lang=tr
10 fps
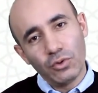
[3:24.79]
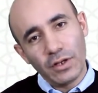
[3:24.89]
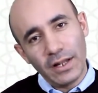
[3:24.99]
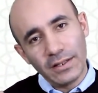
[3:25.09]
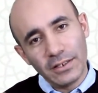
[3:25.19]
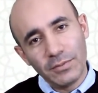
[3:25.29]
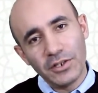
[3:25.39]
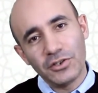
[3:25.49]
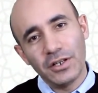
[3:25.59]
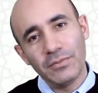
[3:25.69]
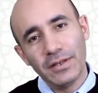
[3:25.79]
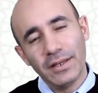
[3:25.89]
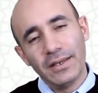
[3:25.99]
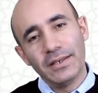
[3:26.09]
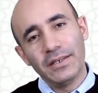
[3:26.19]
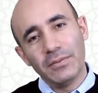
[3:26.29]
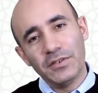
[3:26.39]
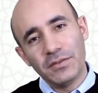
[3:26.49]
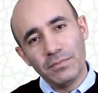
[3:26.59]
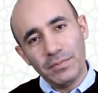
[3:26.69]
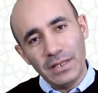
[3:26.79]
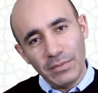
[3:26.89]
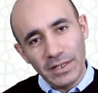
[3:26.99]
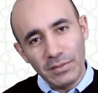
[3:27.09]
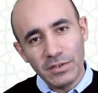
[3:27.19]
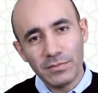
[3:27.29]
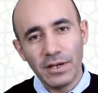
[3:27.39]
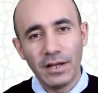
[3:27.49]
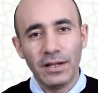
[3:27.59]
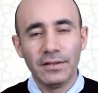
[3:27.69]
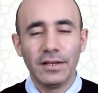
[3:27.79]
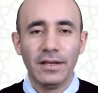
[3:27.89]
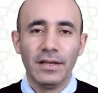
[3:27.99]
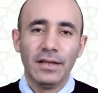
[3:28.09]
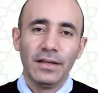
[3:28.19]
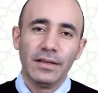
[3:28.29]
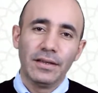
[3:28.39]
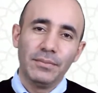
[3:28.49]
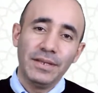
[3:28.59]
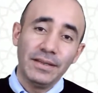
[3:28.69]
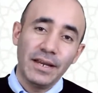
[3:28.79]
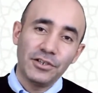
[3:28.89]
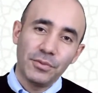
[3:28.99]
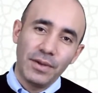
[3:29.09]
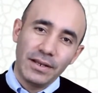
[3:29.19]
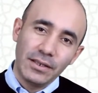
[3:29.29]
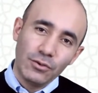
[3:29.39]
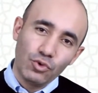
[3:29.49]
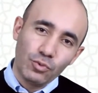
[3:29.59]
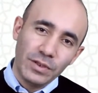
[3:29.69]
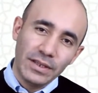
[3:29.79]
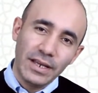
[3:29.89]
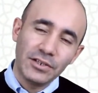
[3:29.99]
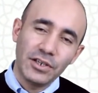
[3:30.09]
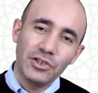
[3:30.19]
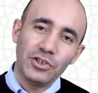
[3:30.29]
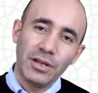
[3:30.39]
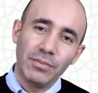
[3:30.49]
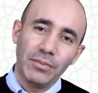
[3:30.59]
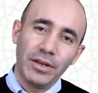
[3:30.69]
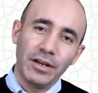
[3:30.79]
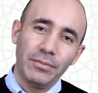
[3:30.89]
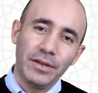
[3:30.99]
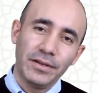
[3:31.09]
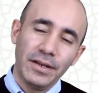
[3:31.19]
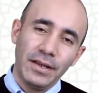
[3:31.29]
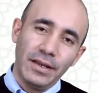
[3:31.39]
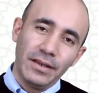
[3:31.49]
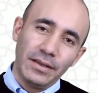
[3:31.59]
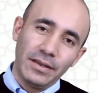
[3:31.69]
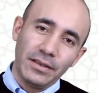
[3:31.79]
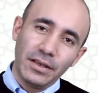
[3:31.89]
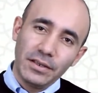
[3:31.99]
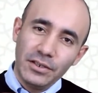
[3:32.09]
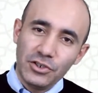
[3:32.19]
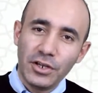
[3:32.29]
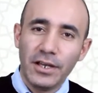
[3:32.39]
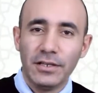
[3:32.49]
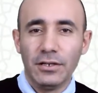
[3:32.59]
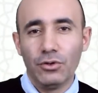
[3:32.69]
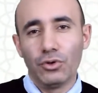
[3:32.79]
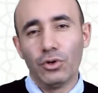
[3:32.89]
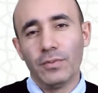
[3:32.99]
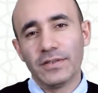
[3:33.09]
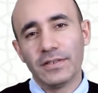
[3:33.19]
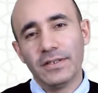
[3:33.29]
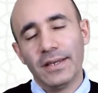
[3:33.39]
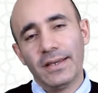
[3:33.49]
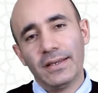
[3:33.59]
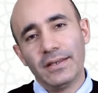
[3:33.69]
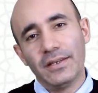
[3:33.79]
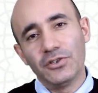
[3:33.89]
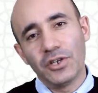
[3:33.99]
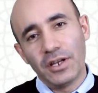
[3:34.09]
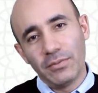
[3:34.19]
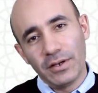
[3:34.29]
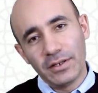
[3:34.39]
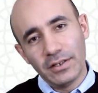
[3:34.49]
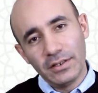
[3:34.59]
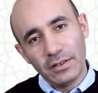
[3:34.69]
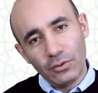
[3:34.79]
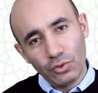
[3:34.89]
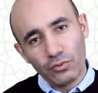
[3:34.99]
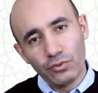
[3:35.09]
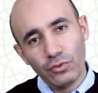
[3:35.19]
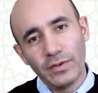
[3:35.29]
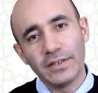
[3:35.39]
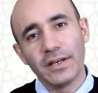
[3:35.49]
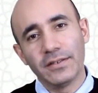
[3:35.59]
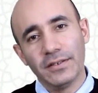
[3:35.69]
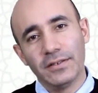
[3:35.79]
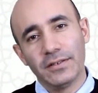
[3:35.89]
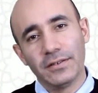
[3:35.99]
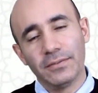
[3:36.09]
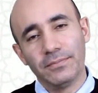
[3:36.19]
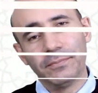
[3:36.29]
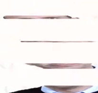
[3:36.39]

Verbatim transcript: Bu kaldırma işlemi yine bizim bilmediğimiz bir alanda binlerce belki yüz binlerce işlemle beraber e, icra ediliyor olması e, Cenab-ı Hakk'ın lütfu ve takdiridir.